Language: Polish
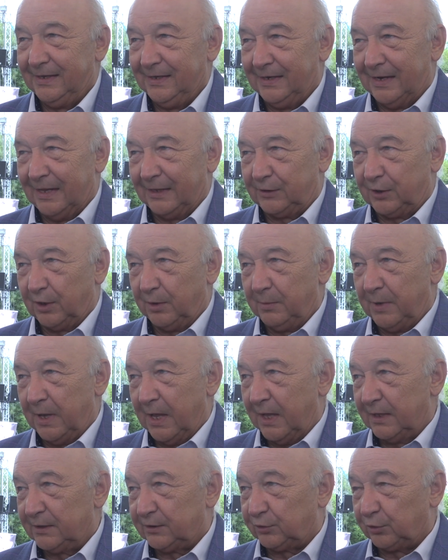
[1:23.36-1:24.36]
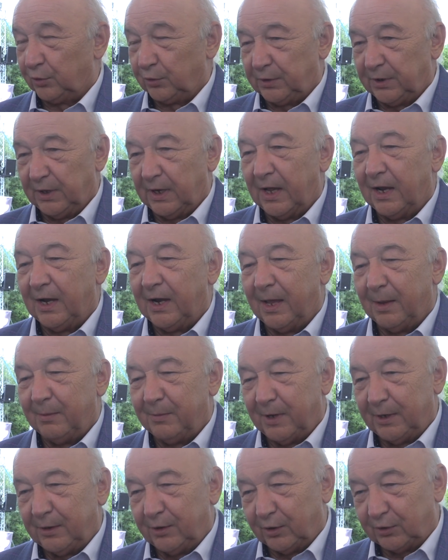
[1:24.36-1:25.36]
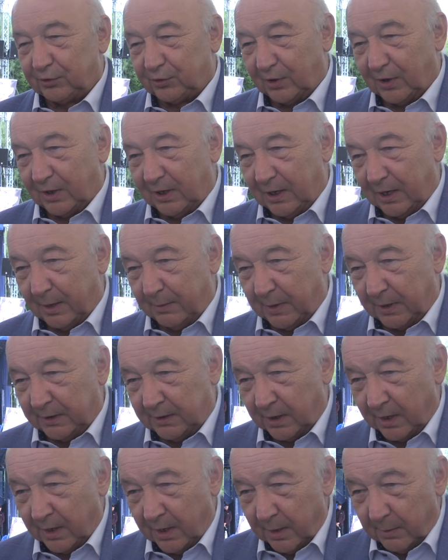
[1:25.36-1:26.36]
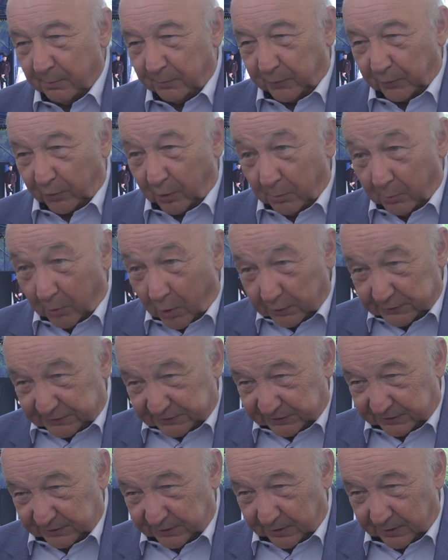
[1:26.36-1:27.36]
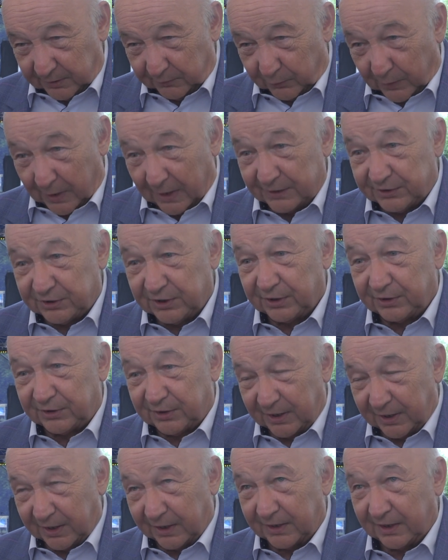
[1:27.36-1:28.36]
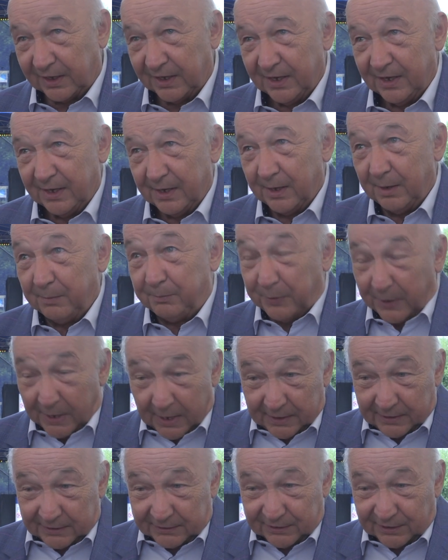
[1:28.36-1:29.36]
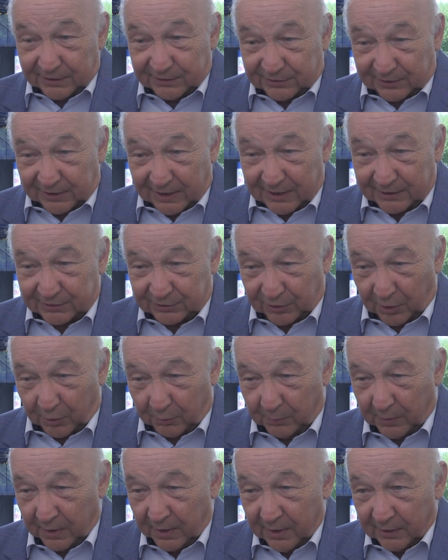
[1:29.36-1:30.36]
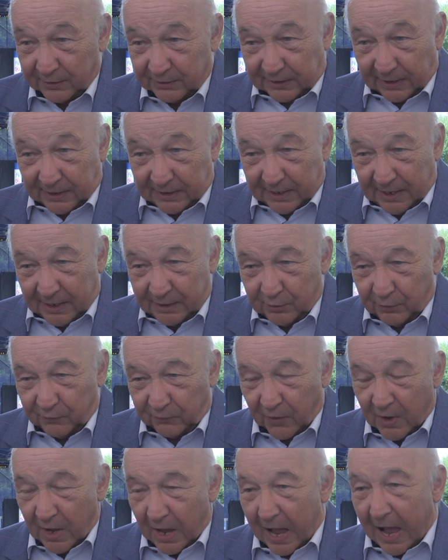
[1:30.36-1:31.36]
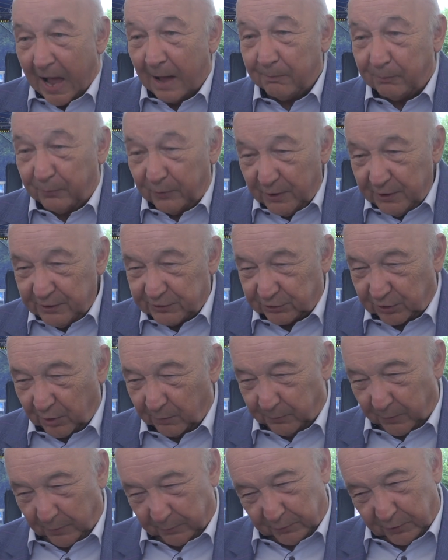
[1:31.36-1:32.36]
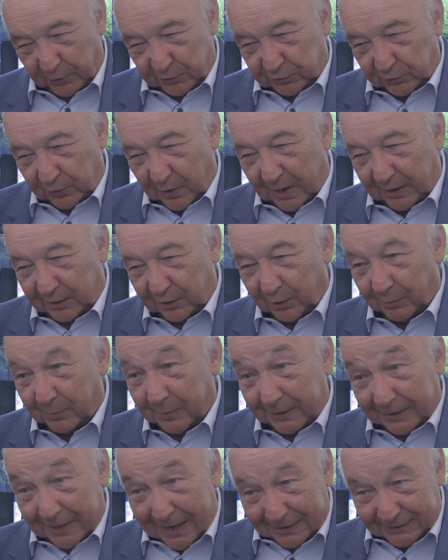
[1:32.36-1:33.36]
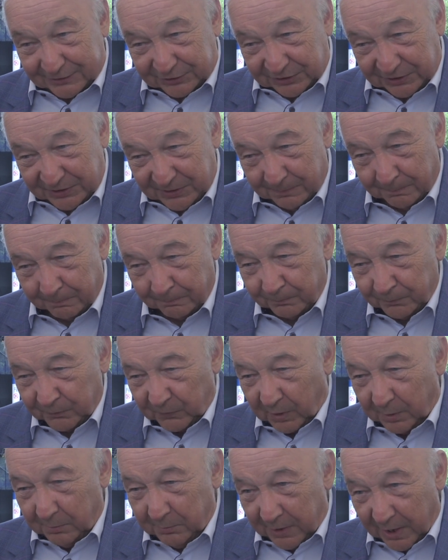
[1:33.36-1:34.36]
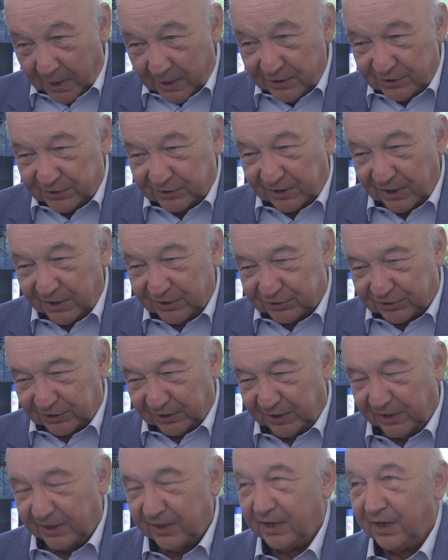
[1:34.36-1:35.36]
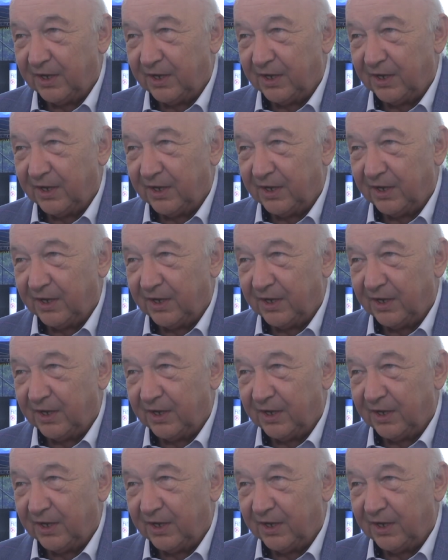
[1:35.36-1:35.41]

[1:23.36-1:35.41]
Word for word: Natomiast drugi element, no to element promocji właśnie tych pięknych zresztą terenów, a blisko po prostu aglomeracji miejskiej czy